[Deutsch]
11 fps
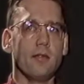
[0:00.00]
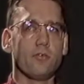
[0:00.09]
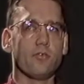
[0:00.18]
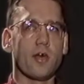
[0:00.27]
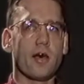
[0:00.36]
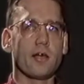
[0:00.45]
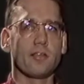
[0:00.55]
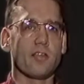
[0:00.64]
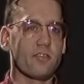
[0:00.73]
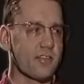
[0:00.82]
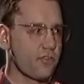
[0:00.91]
zu sagen,
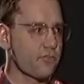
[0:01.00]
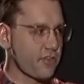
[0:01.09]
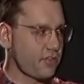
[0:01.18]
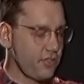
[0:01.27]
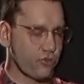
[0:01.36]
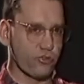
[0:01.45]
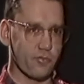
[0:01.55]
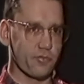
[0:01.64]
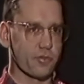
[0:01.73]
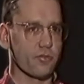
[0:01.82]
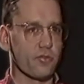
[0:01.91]
dass das, was hier
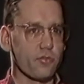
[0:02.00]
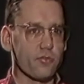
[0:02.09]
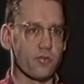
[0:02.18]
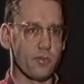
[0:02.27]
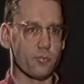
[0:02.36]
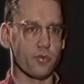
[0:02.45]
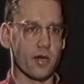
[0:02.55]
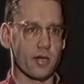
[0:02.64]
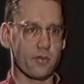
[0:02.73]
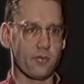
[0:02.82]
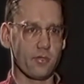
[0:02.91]
stattfindet
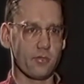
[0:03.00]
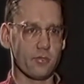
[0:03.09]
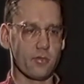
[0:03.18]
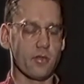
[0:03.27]
1987,